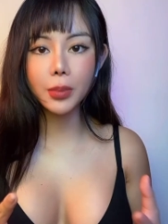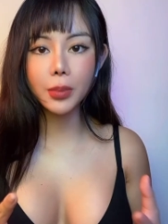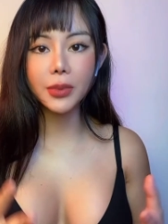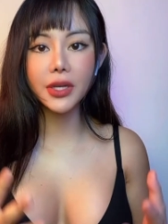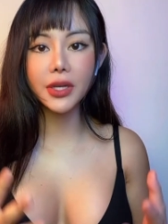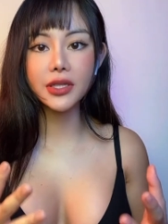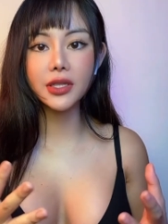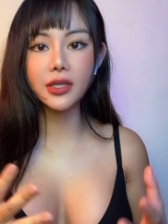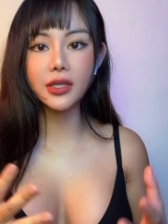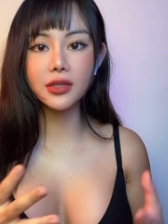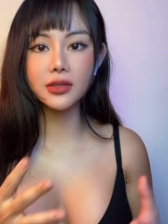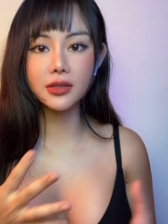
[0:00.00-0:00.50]

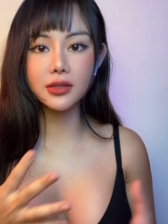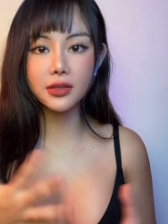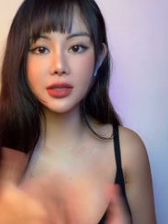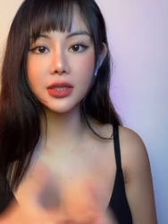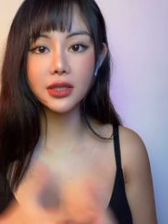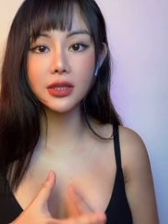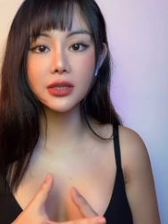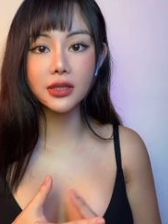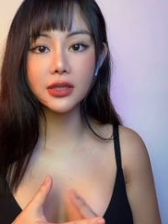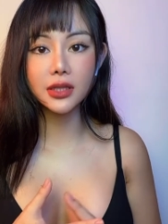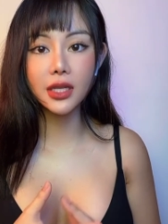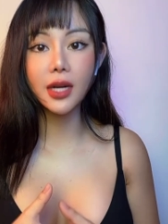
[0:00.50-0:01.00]
để cho
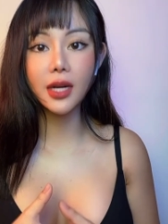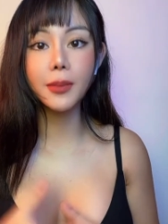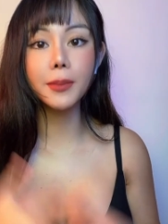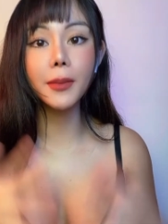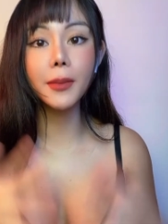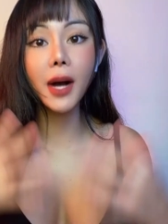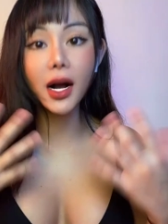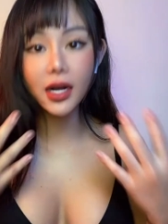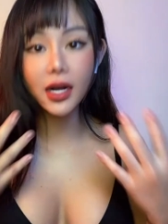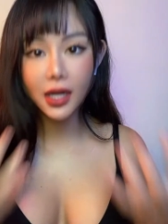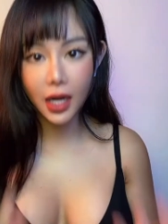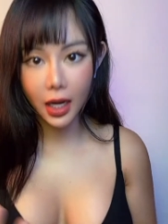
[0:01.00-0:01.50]
cười nó
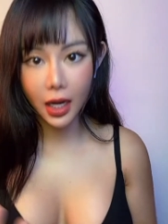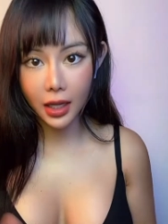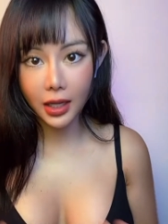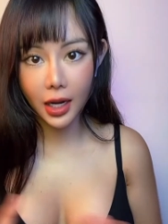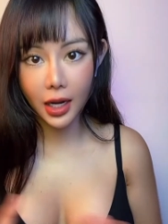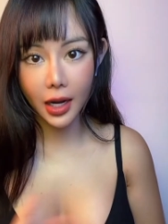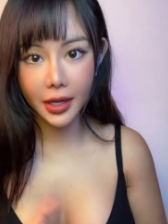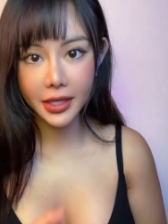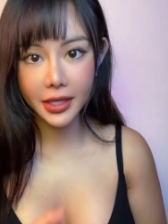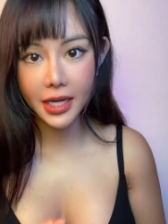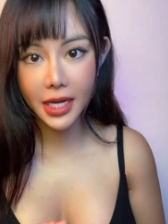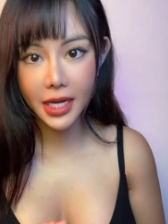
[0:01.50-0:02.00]
bớt hở
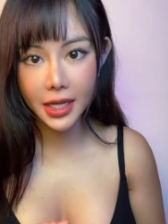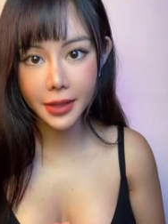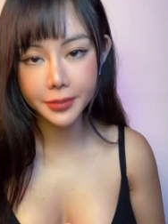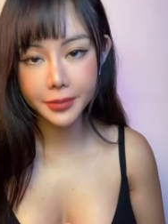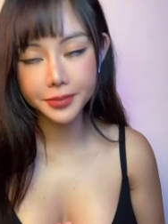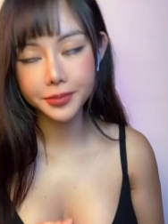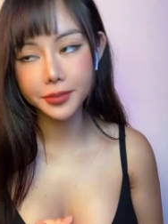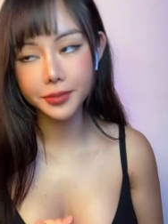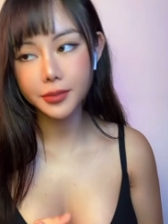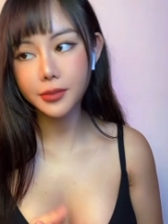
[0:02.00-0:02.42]
lợi đi